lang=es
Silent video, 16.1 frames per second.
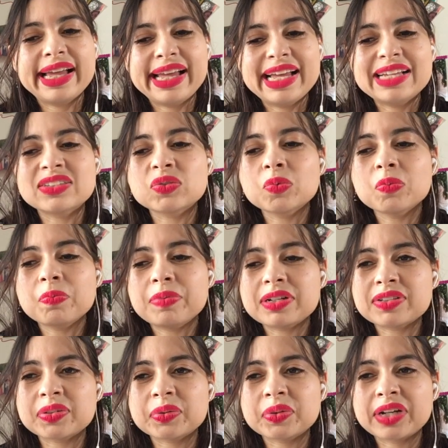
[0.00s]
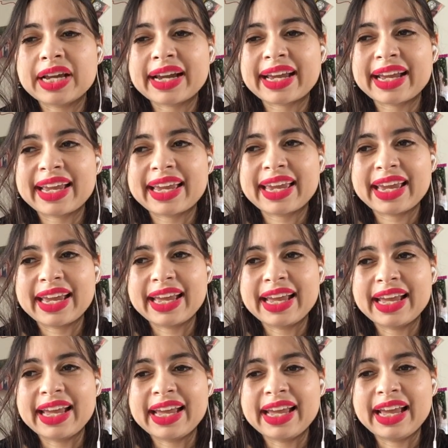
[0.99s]
Es un personaje
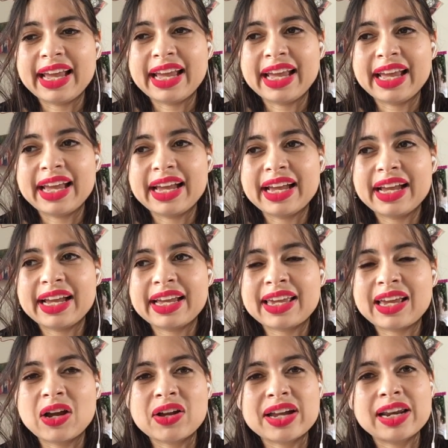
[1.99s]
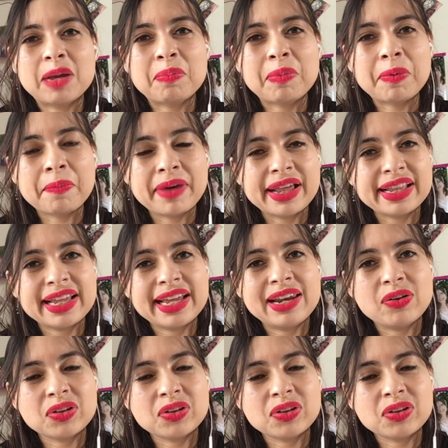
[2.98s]
que, aunque la mamá del